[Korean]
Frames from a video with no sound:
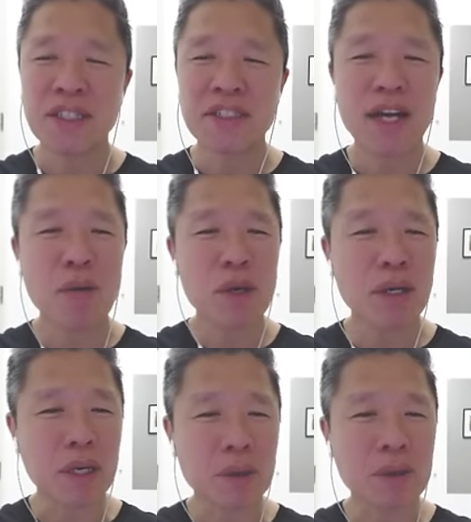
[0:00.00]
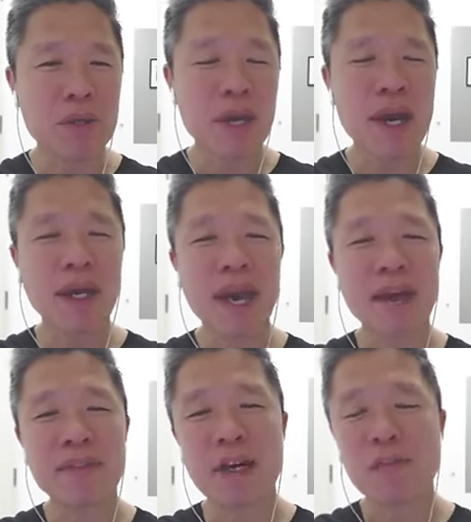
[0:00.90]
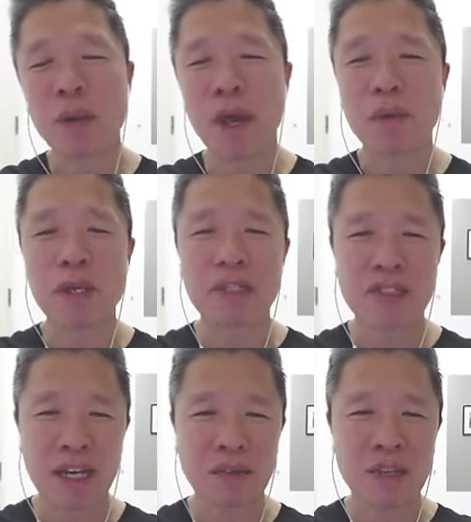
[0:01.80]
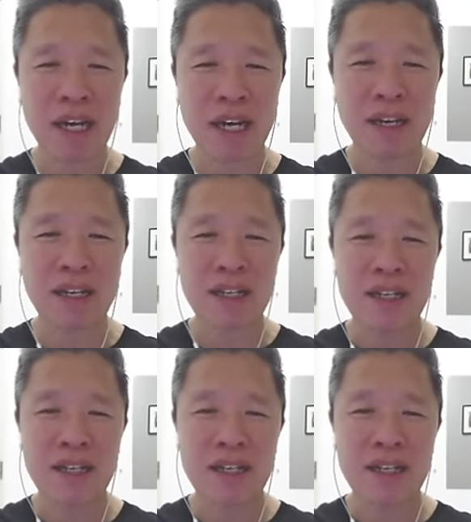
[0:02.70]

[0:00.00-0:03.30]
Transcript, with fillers: 4월 이후 최악의 한 달을 보내고 있는 상황입니다.